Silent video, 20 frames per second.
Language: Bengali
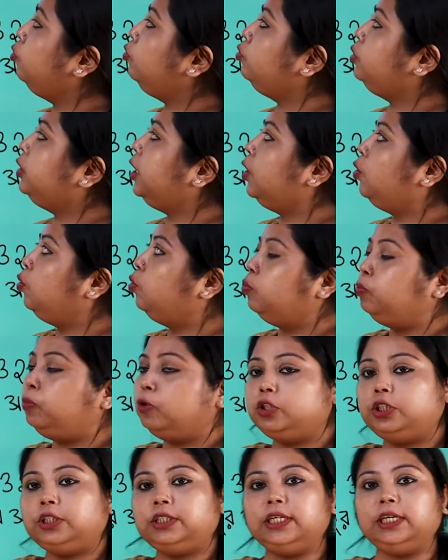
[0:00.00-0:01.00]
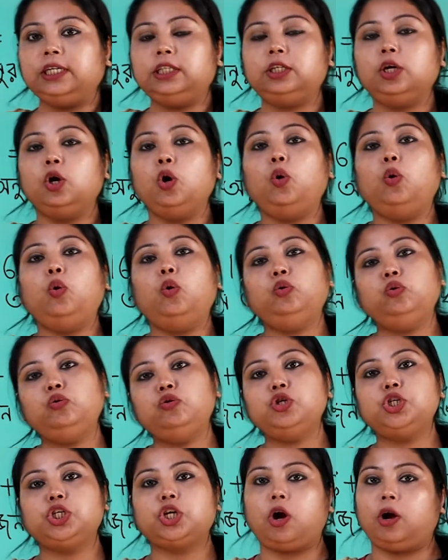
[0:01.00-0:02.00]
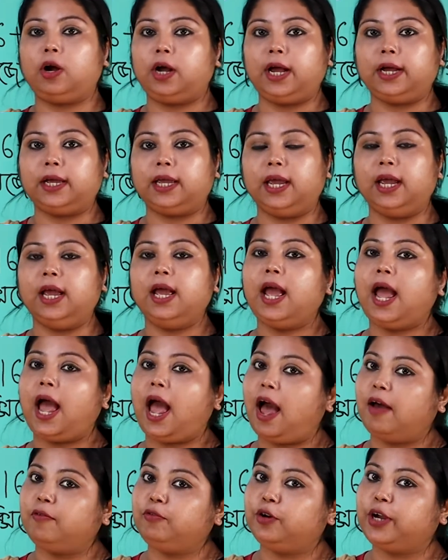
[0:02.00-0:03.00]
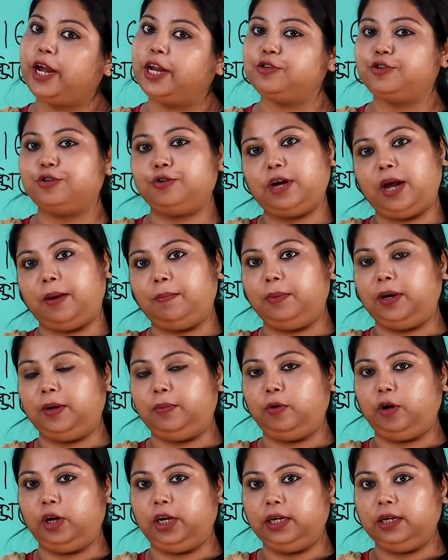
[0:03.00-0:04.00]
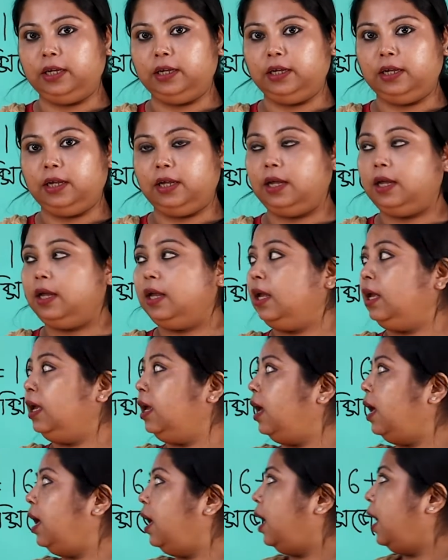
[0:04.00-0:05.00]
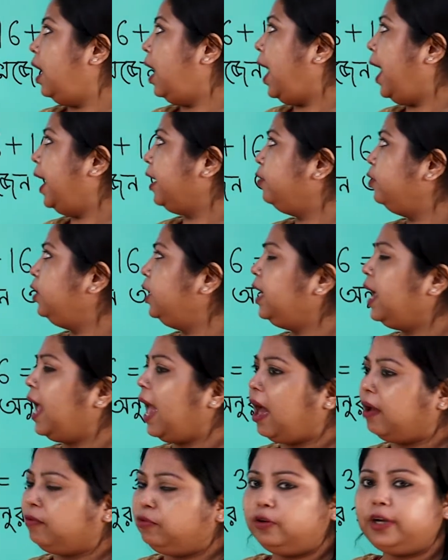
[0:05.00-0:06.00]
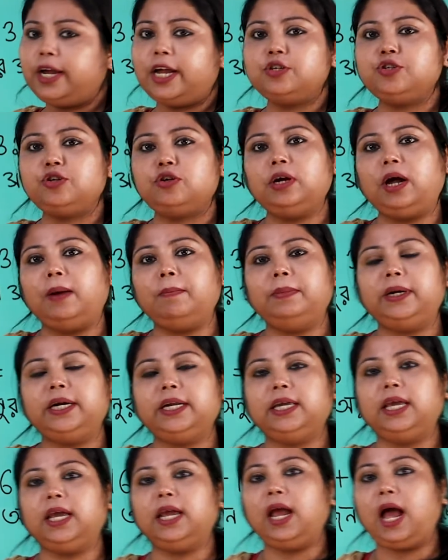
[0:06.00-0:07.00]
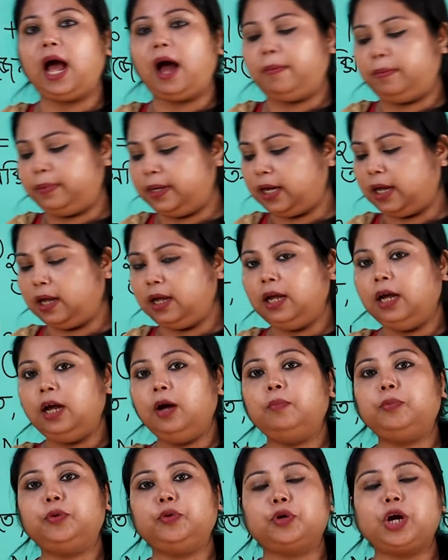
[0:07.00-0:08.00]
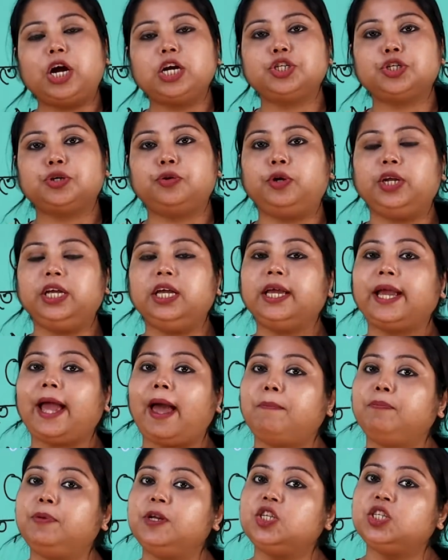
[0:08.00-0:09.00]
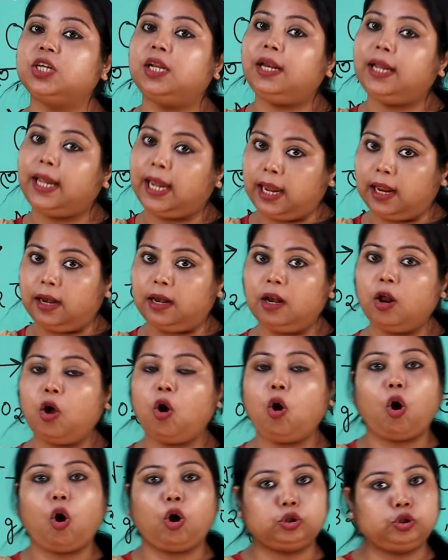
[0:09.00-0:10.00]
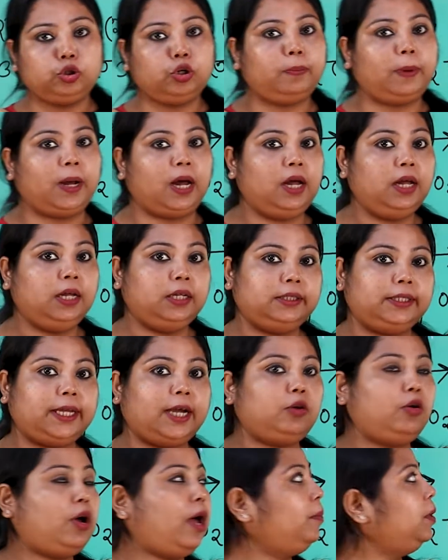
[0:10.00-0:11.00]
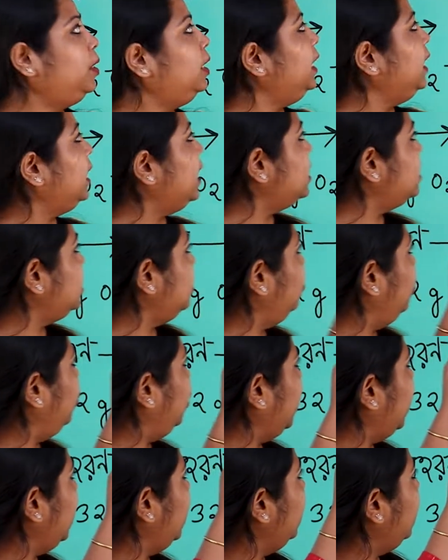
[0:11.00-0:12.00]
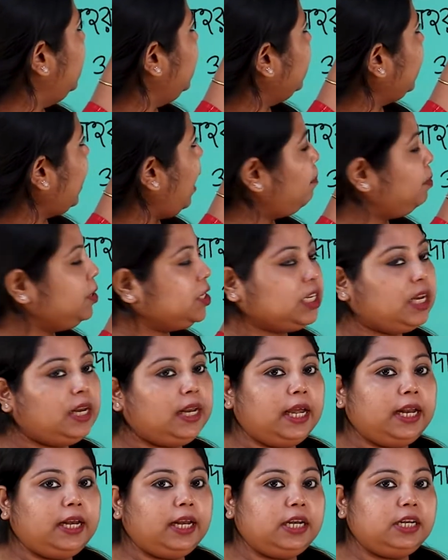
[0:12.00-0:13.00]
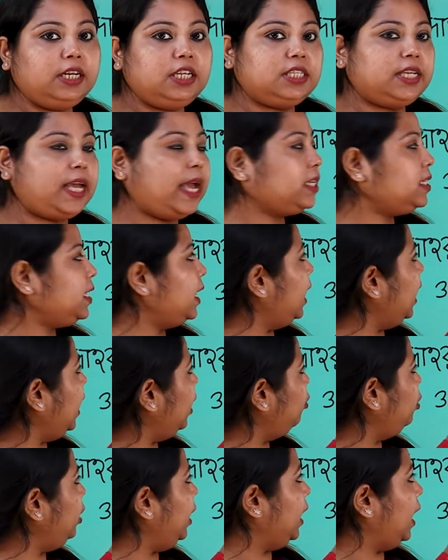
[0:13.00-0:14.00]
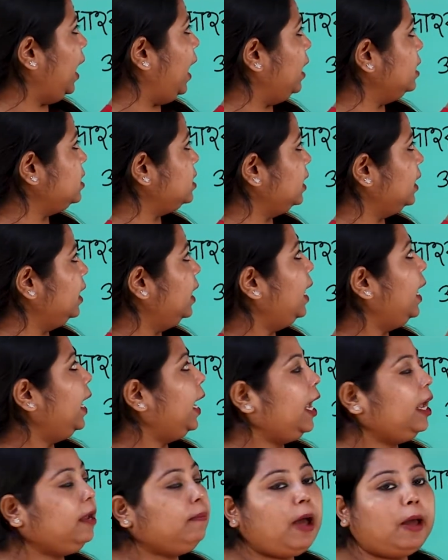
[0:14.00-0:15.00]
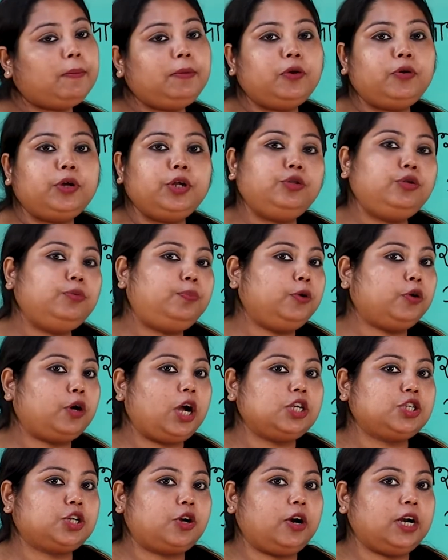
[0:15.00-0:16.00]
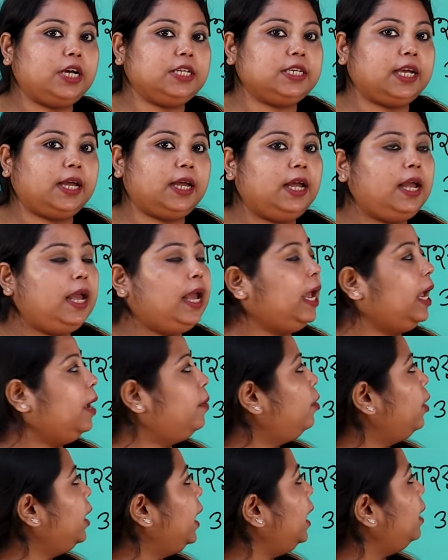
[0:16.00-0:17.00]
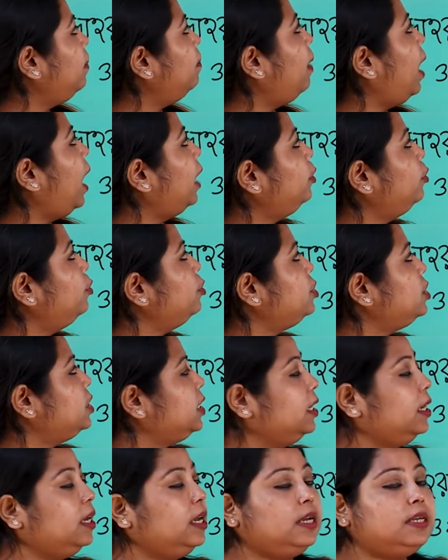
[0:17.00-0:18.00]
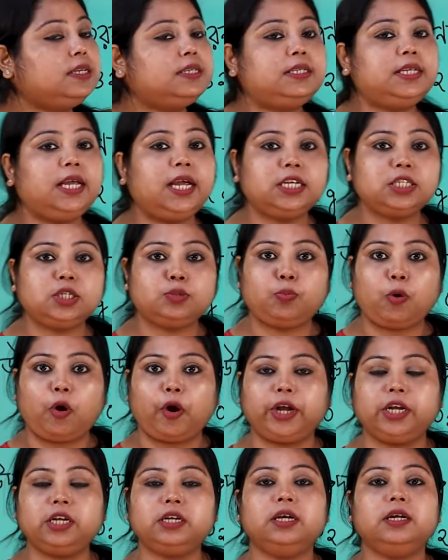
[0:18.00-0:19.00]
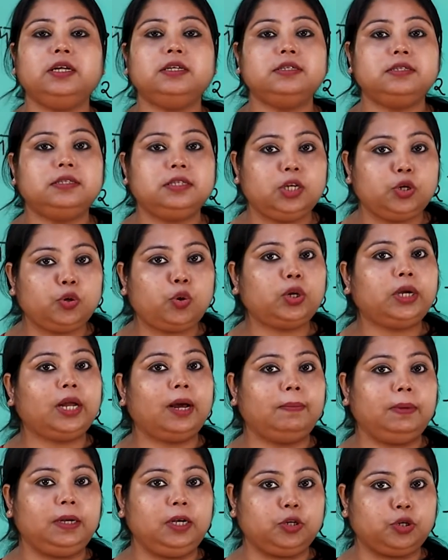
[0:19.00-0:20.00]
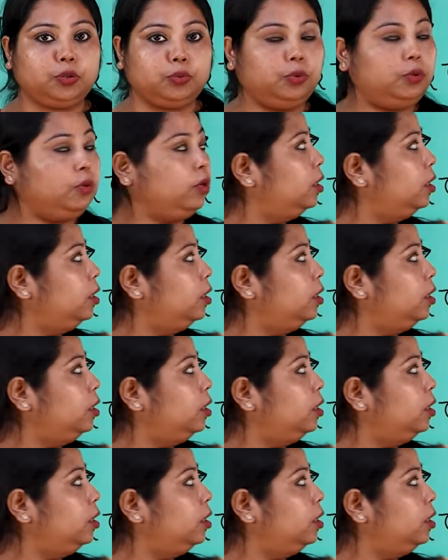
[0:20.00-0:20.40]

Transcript: অণুতে উপস্থিত অণুর সংখ্যাকে অ্যাভোগ্যাড্রো নাম্বার বলে এখন এই অ্যাভোগ্যাড্রো নাম্বারকে আমরা প্রকাশ করি ক্যাপিটাল এন অথবা দেখো আমি লিখেছি বোর্ডে ক্যাপিটাল এন এর নিচে একটা এও লেখা আছে এইভাবেও কিন্তু প্রকাশ করা যায় এবং এর মান হচ্ছে সিক্স পয়েন্ট জিরো ডাবল টু